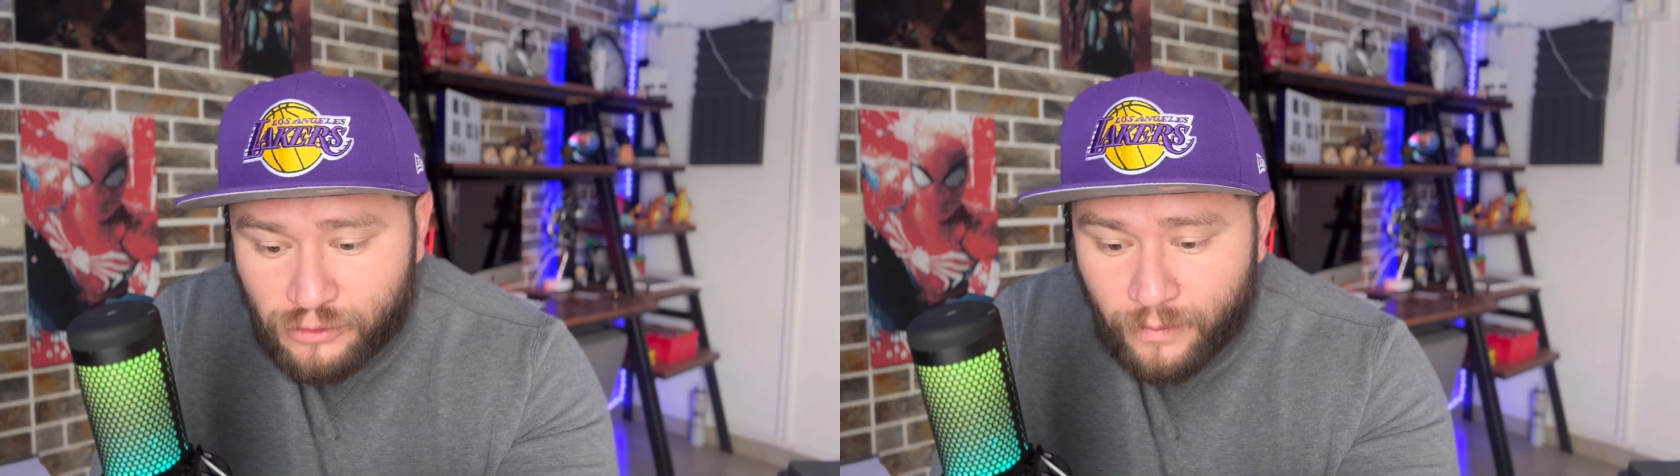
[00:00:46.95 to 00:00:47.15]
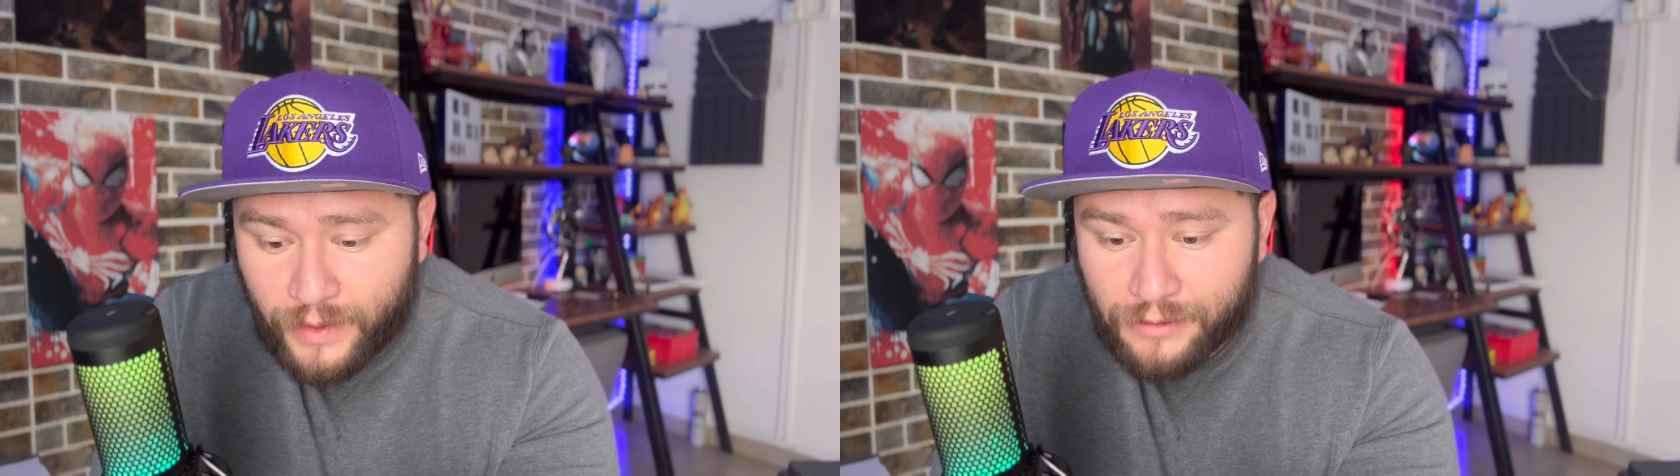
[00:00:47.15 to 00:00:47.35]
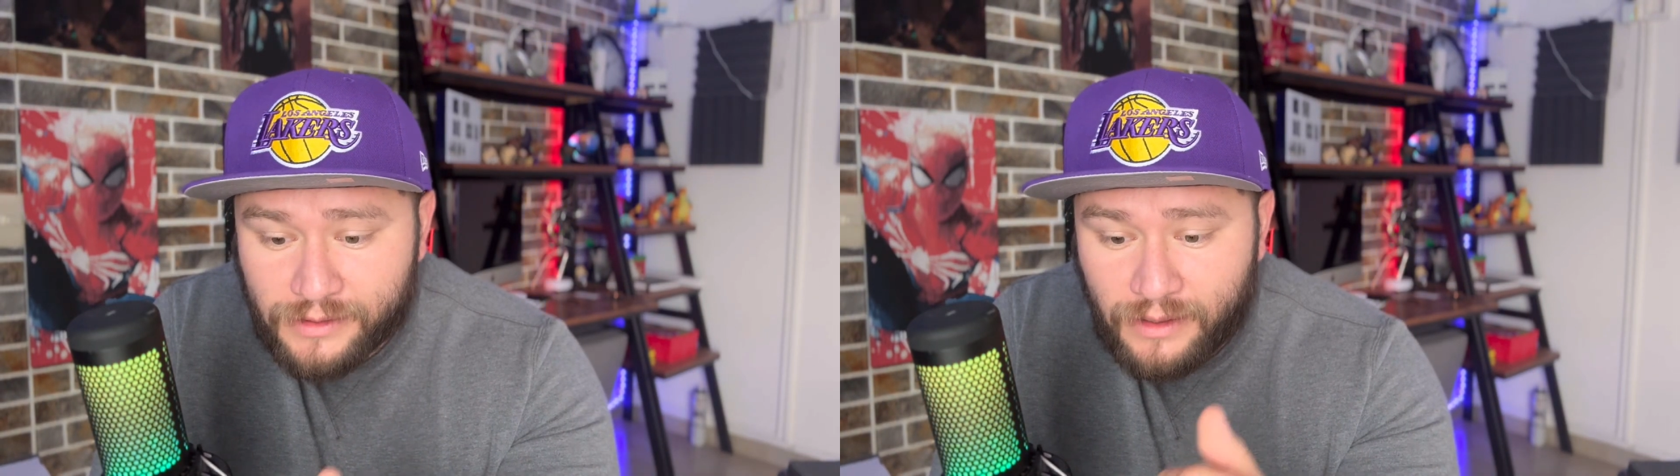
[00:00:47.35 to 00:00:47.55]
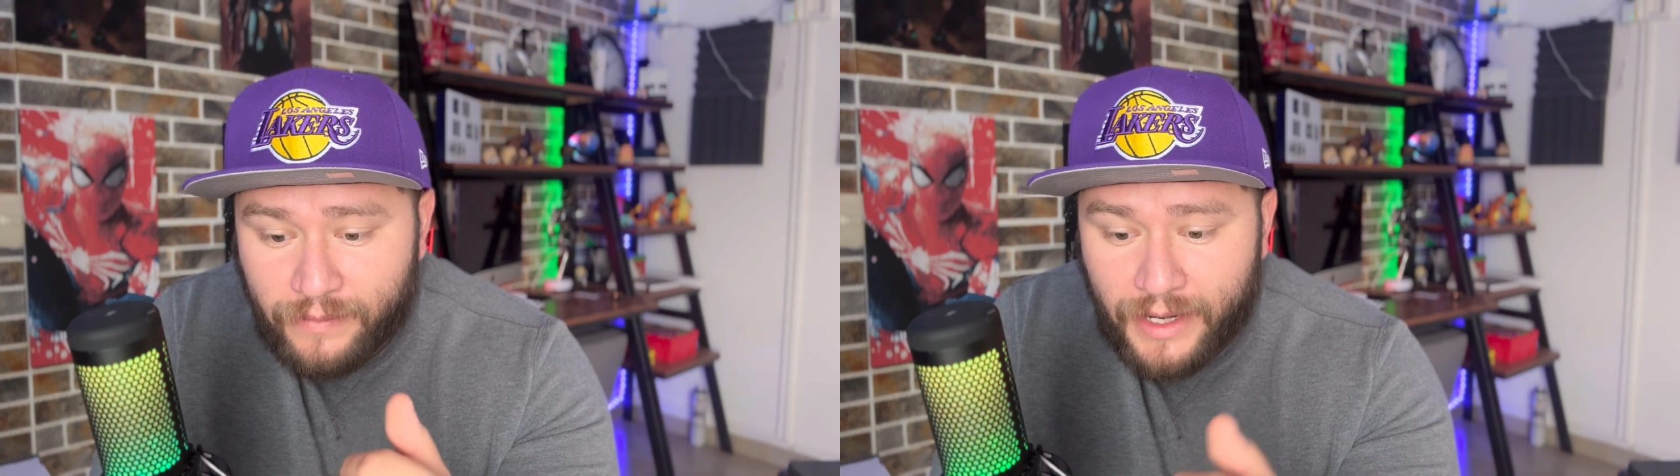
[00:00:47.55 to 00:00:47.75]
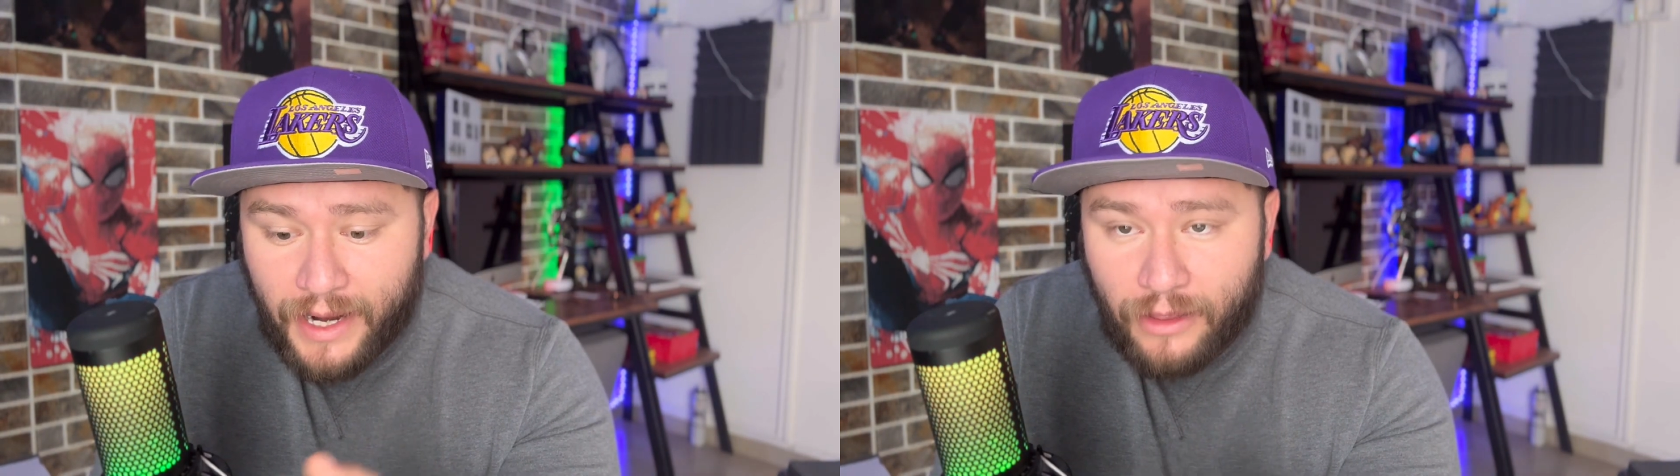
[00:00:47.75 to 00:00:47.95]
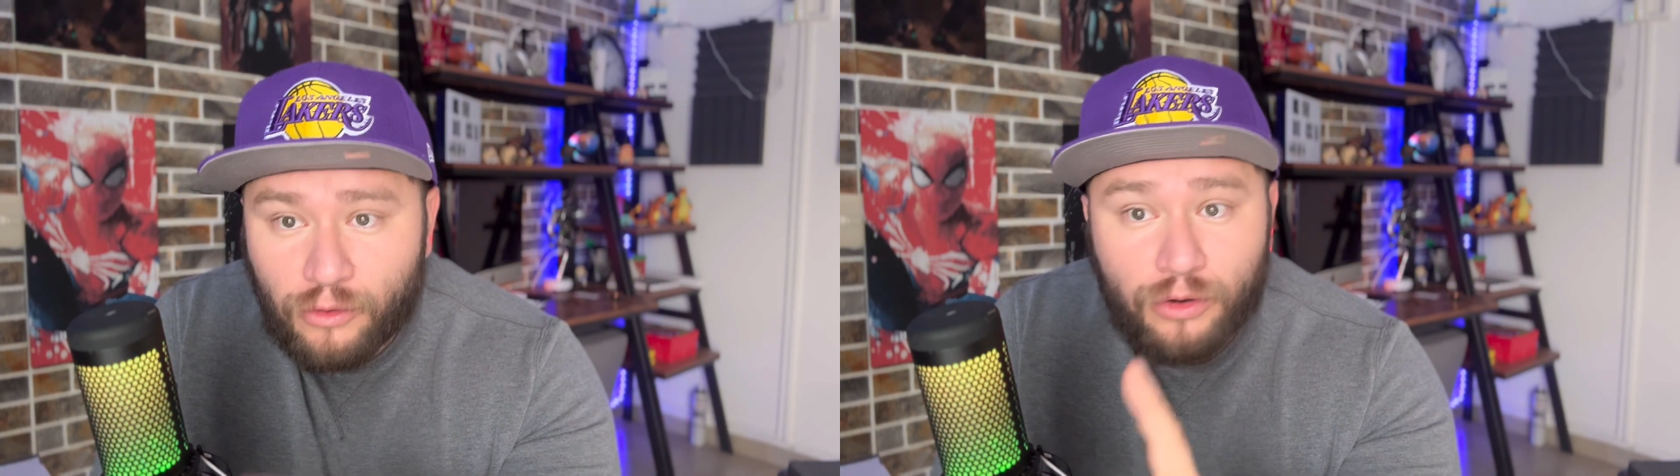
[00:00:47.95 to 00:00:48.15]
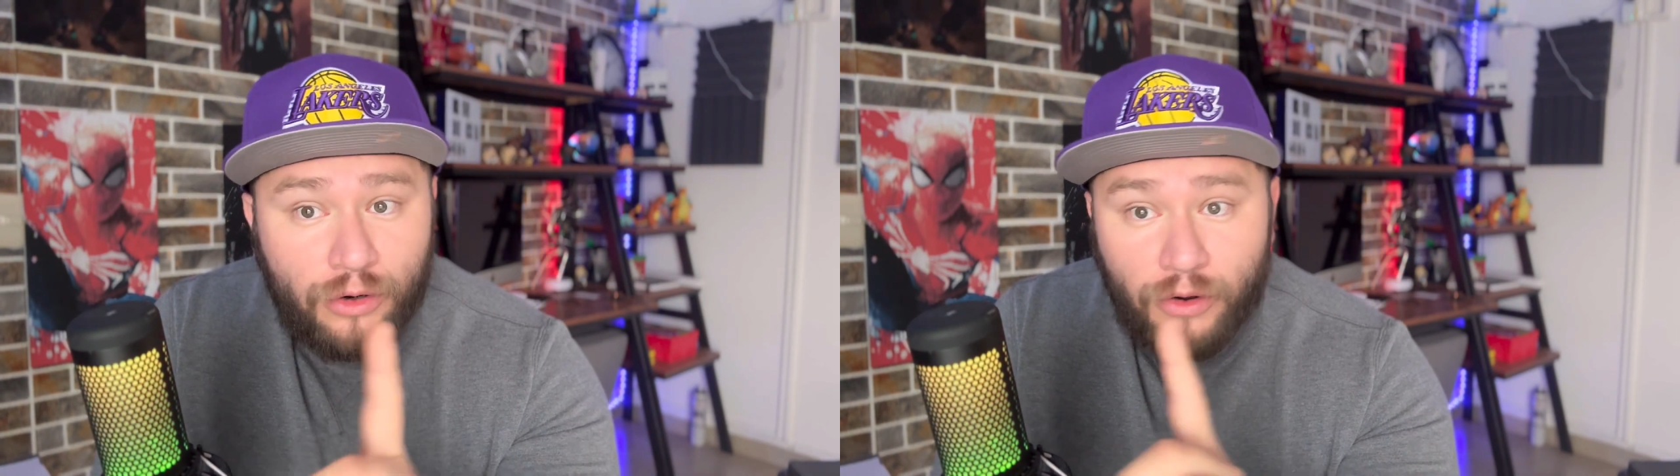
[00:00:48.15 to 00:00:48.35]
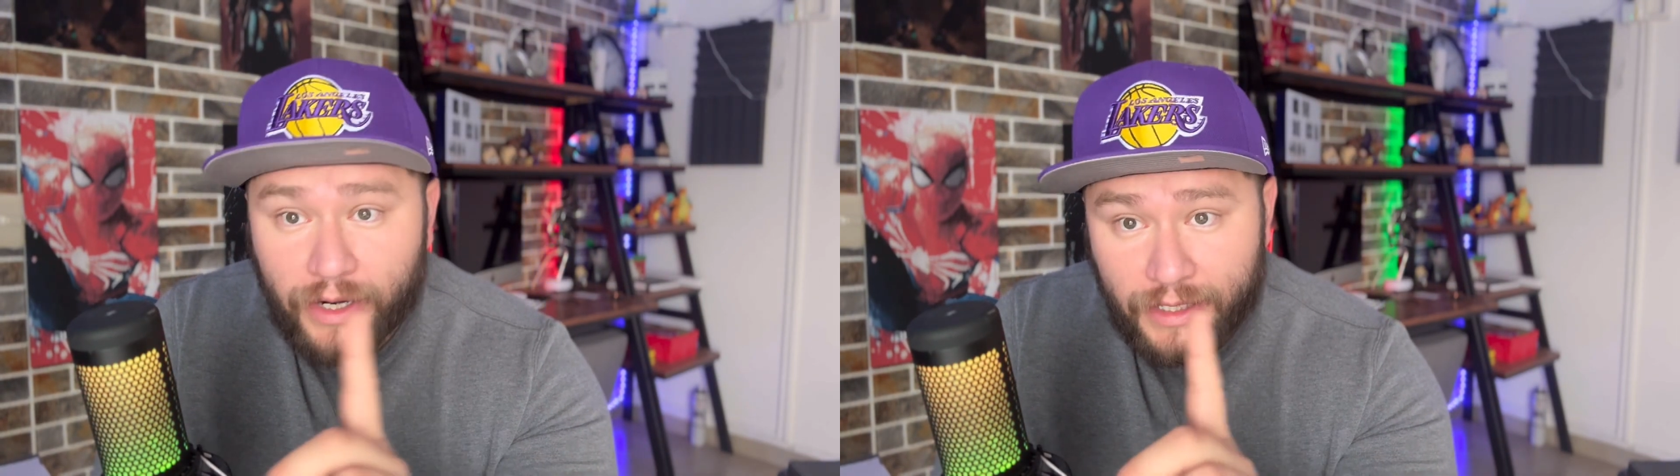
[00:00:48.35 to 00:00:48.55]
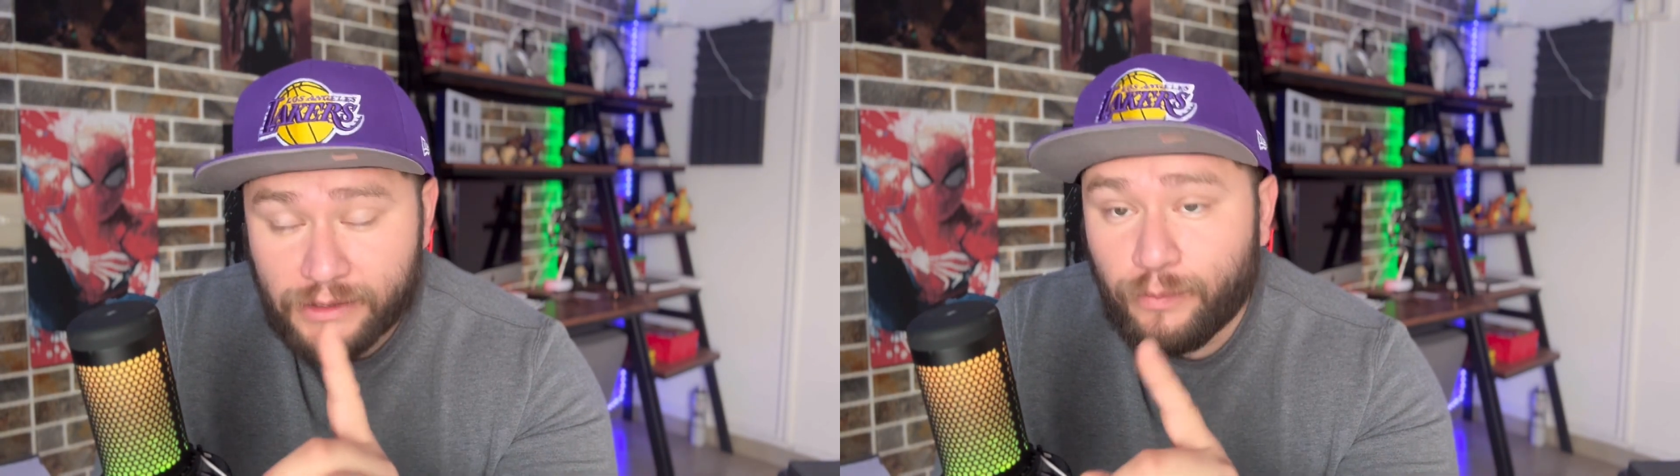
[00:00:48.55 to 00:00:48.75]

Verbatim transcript: comprados en el mercado no gris,